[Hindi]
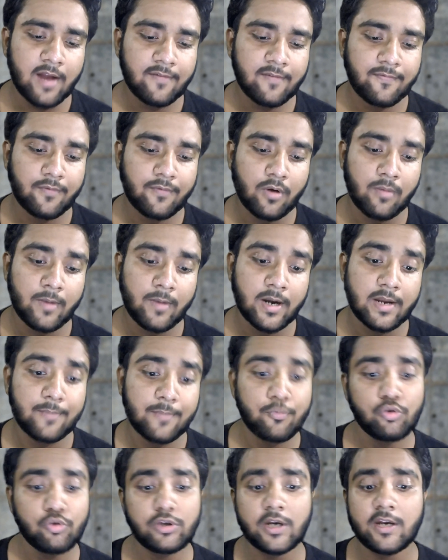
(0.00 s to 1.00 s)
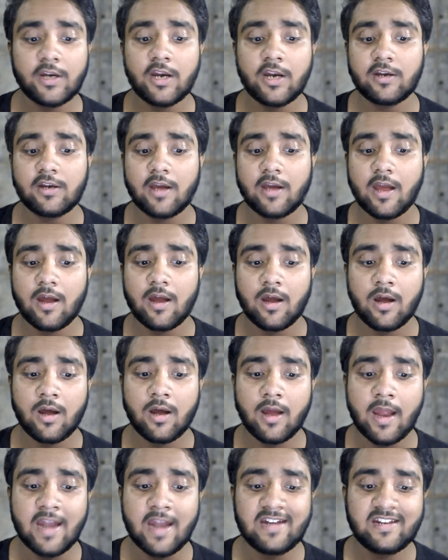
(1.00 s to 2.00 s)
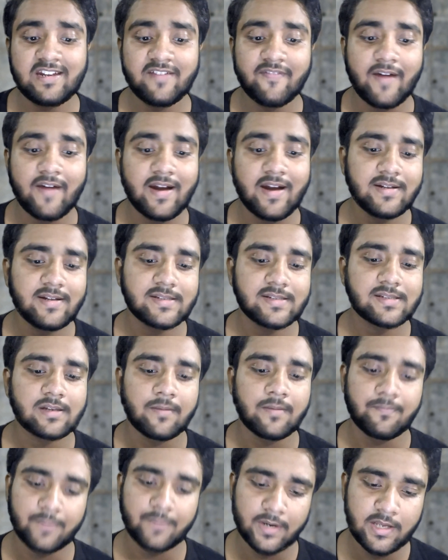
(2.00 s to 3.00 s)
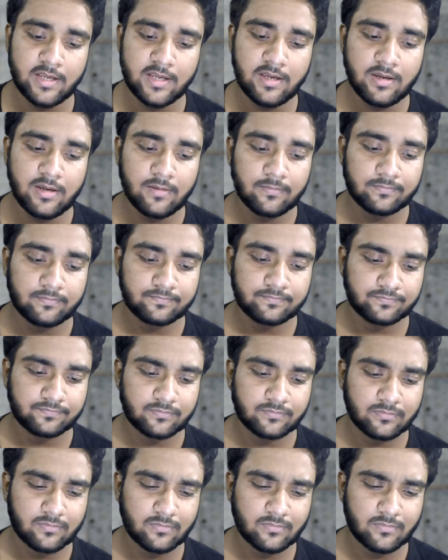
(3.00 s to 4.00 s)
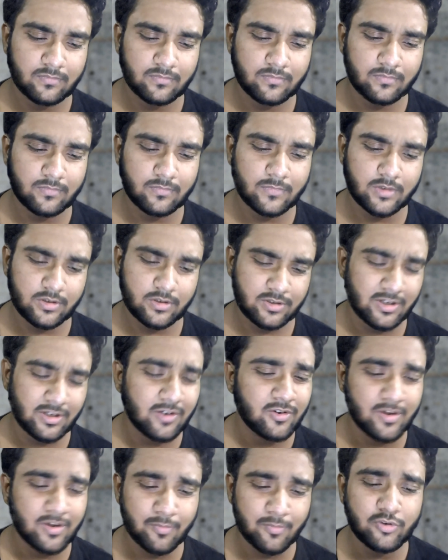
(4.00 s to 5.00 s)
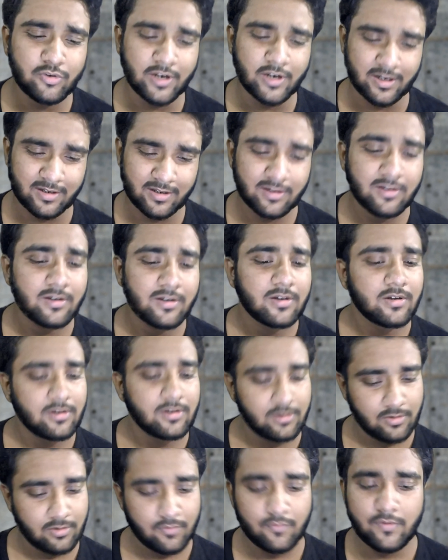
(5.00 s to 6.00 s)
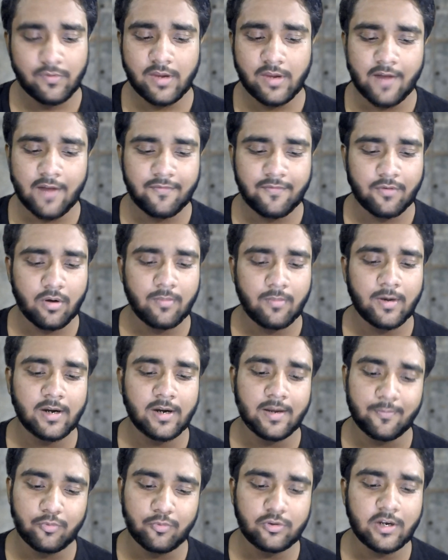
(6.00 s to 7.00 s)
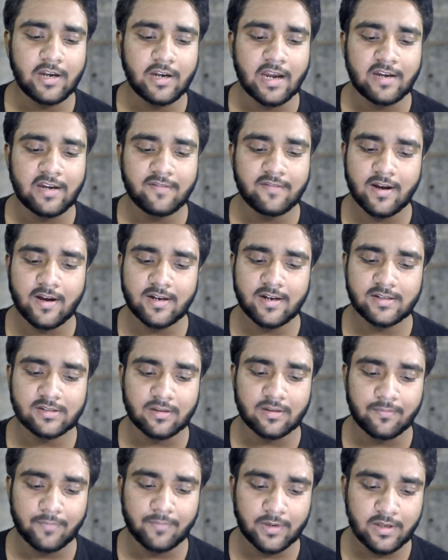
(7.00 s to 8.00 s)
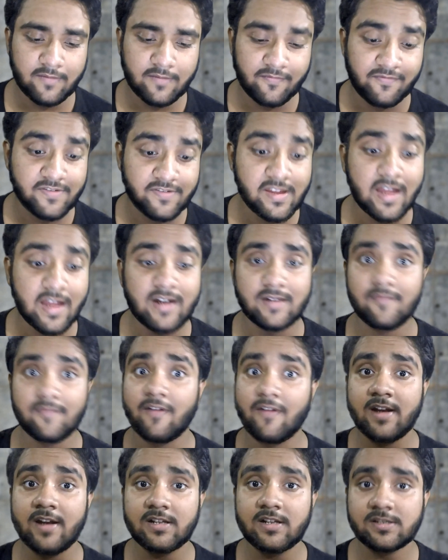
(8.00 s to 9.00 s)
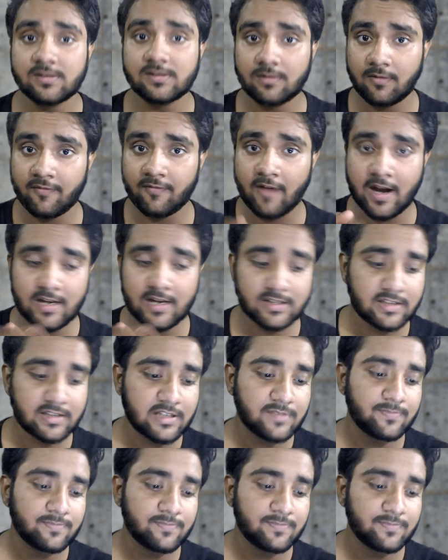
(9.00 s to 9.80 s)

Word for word: आर फ्रॉम अ रेपुटेटेड एंटीवायरस कंपनी चलो रेपुटेड वी आर फ्रॉम अ रिपूटेड एंटीवायरस कंपनी वी आर वायरस वायरस की